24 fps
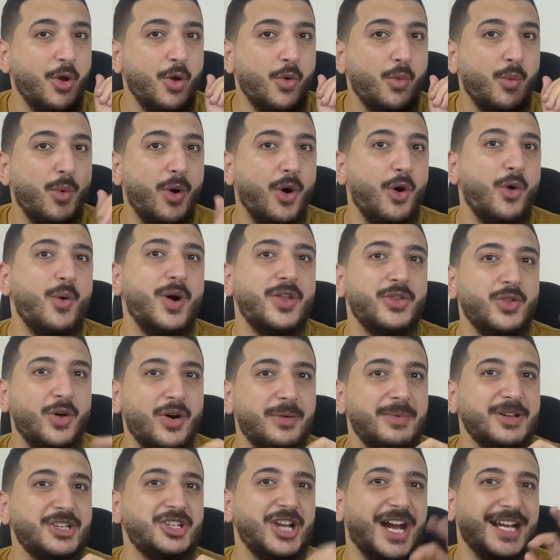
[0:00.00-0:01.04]
وهو ان هو
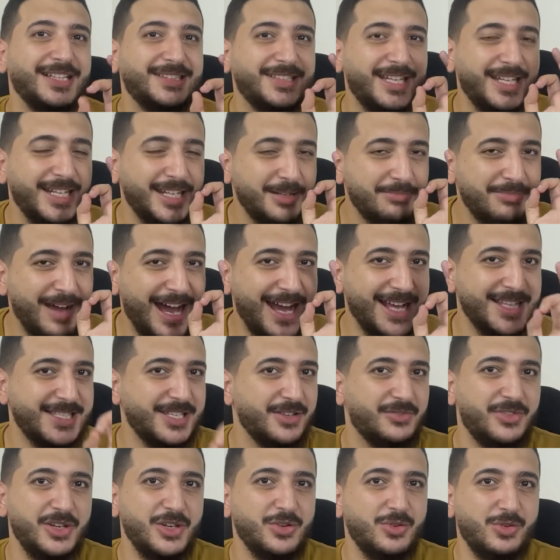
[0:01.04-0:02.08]
ماشي على التاريخ
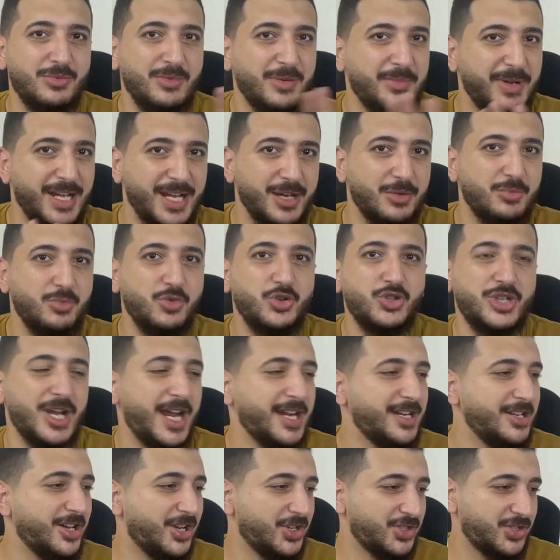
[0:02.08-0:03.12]
بحذافيره ما بيهموش
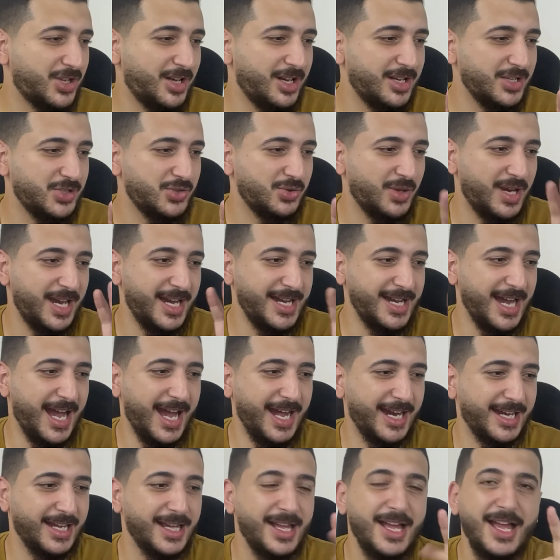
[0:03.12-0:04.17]
اي اشخاص ولا اي حاجه